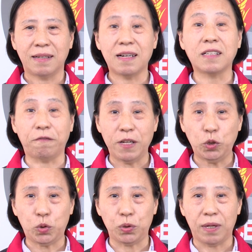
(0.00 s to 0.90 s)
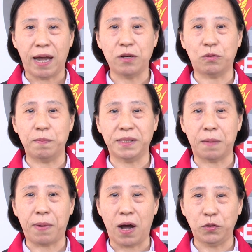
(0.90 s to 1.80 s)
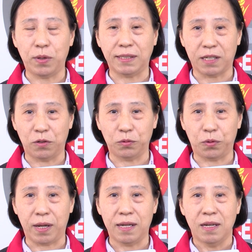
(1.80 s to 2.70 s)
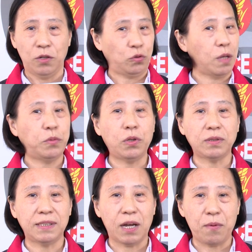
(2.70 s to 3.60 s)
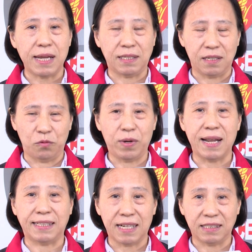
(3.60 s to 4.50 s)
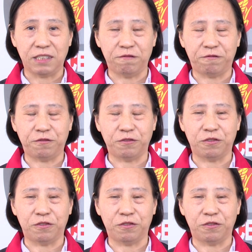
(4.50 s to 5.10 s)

各个分局，还有我们的保安队、交通队，全部都是在外勤，为来乡亲服